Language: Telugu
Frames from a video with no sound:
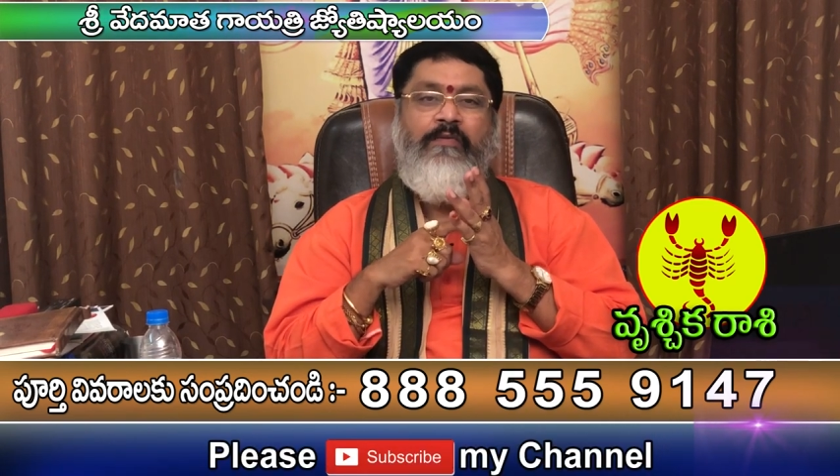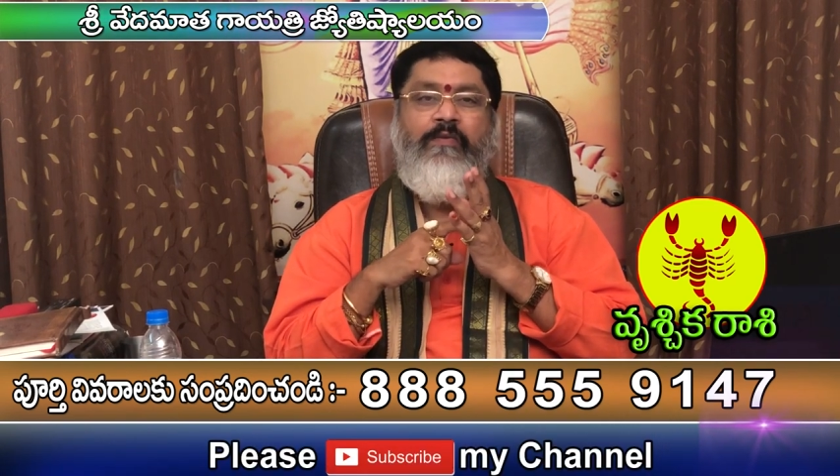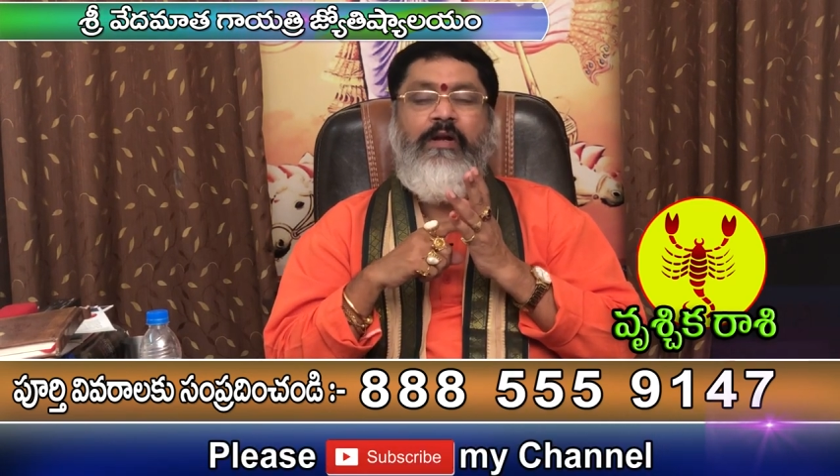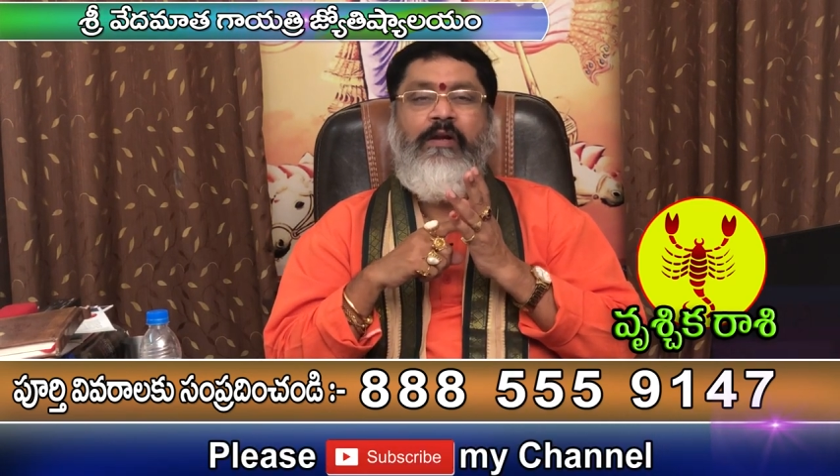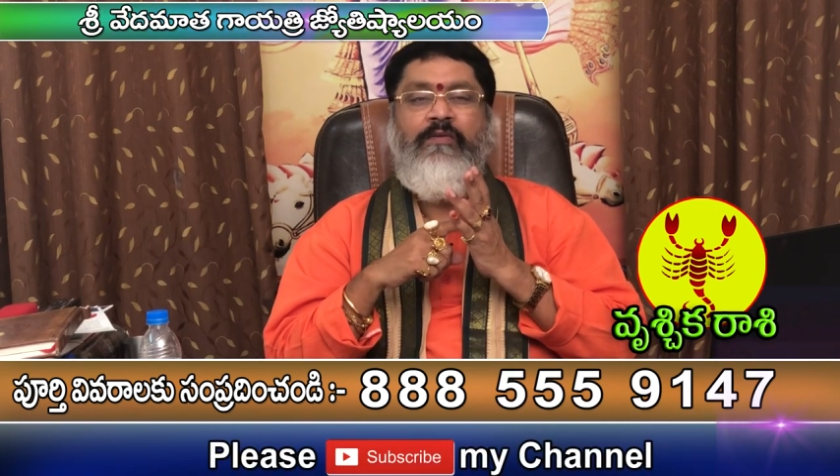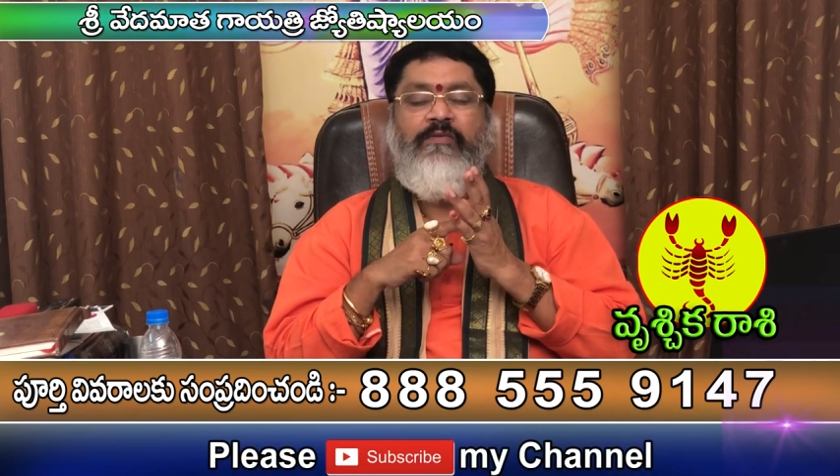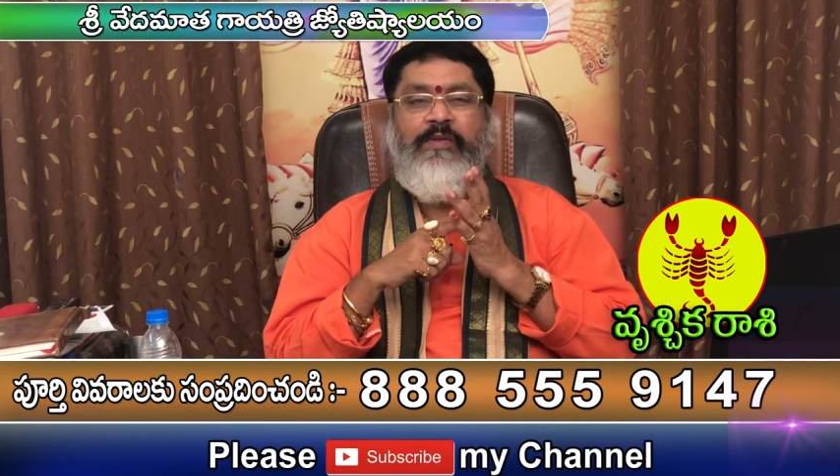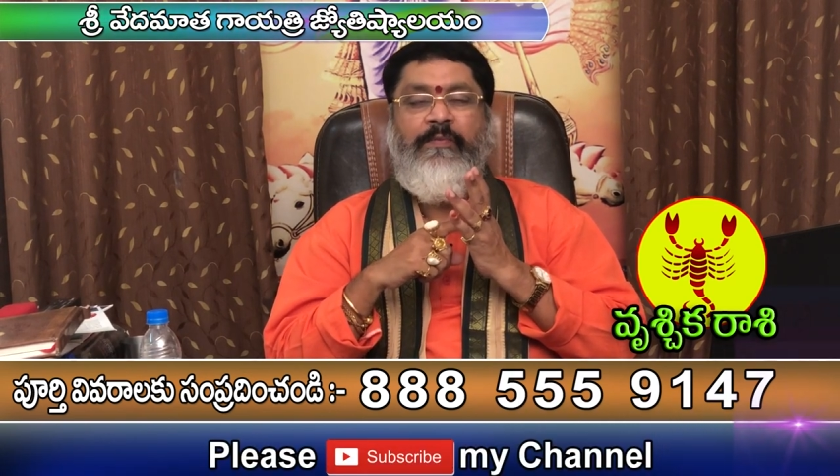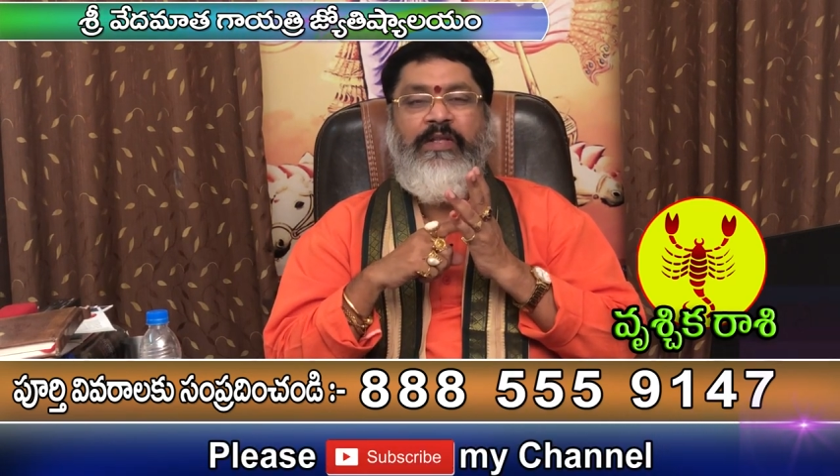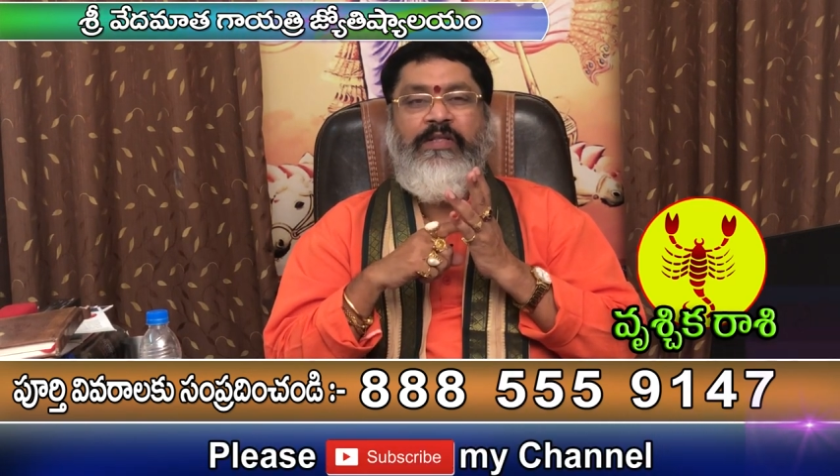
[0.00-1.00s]
వాటర్
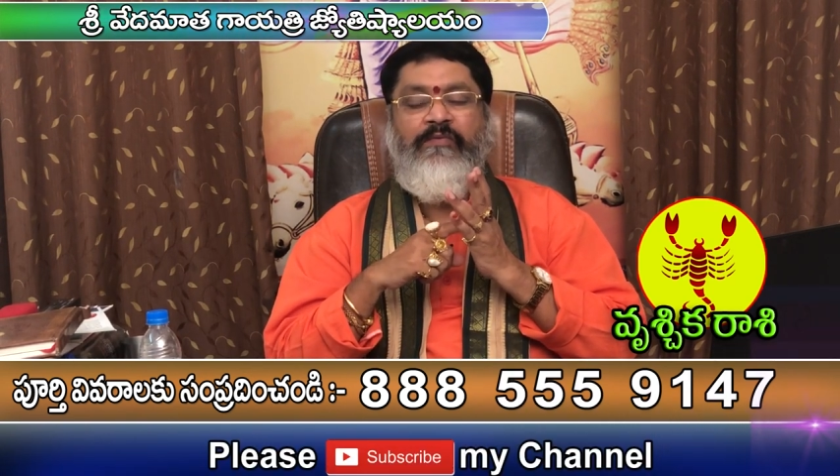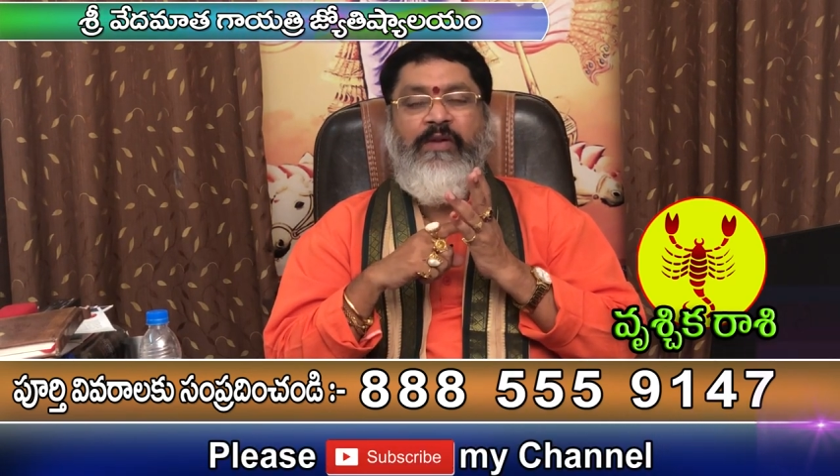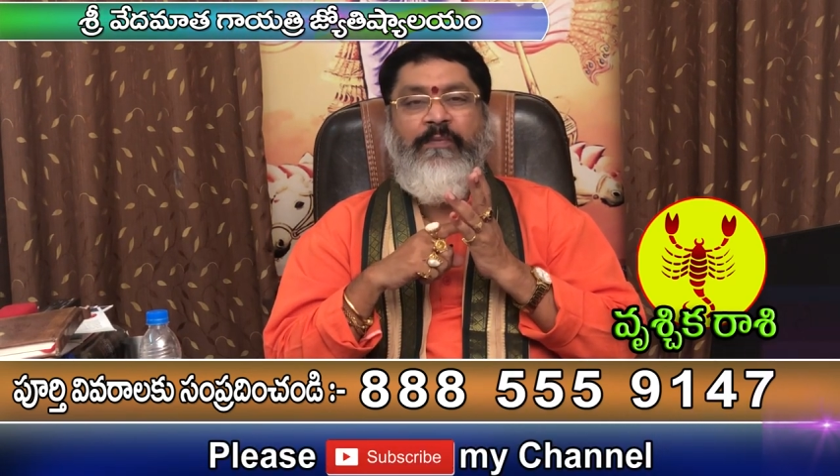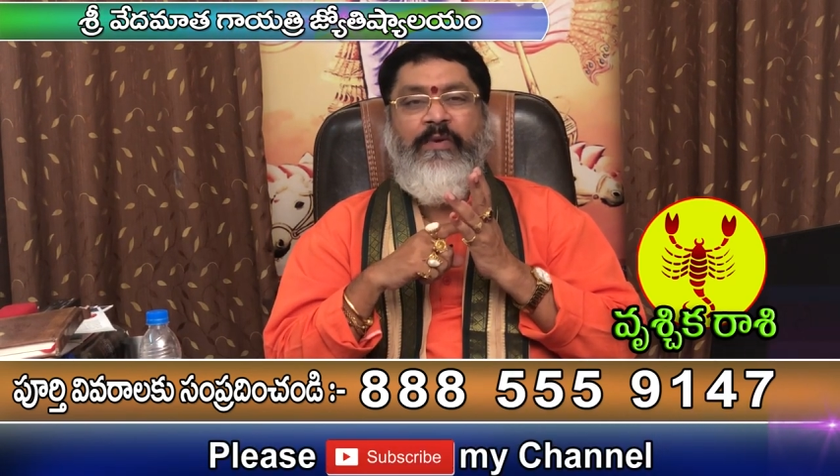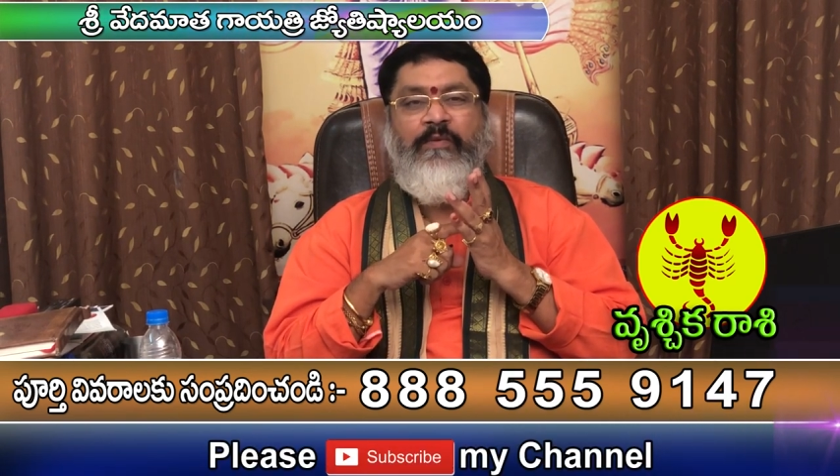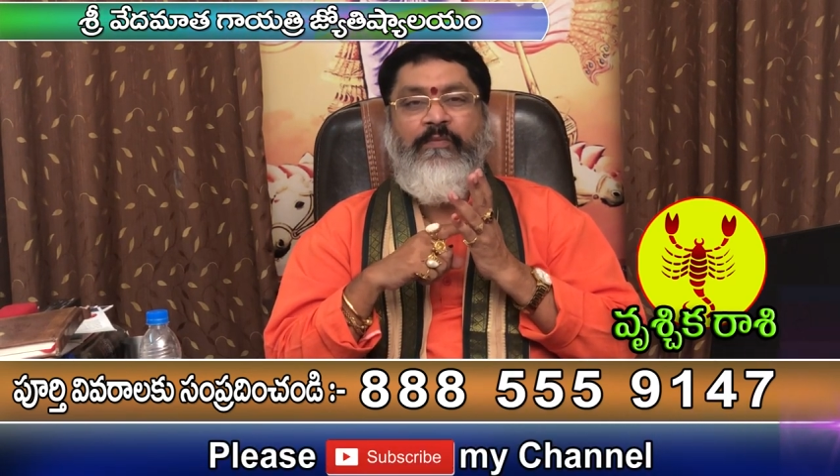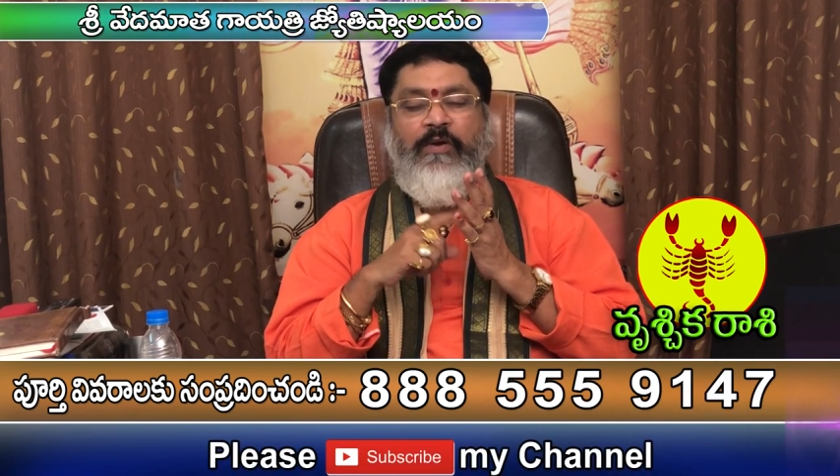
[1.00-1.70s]
సంబంధించిన వ్యాపారం